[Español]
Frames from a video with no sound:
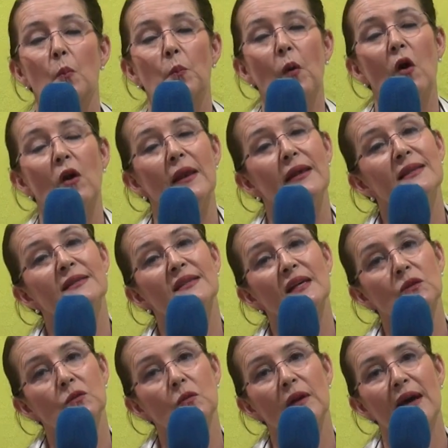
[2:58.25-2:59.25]

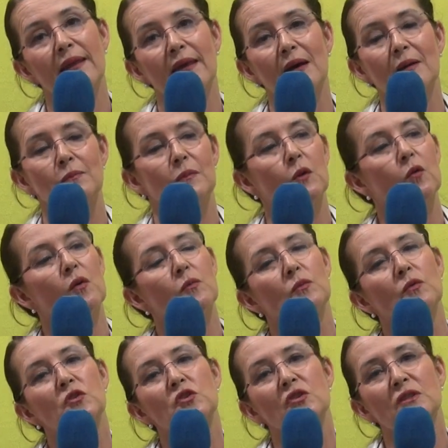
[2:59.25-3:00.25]
poliinsaturada con
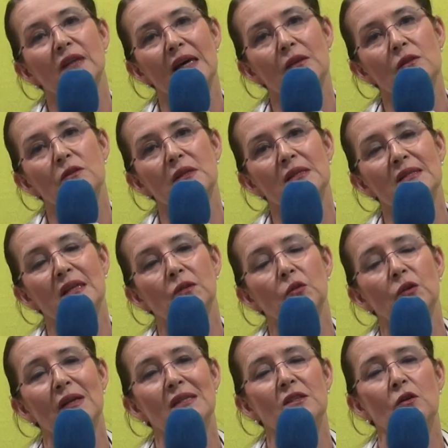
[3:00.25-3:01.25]
muchos grados de
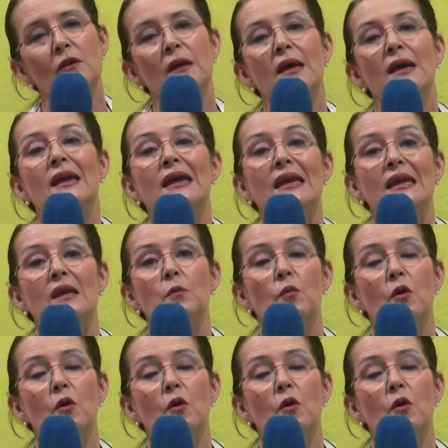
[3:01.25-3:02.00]
insaturación y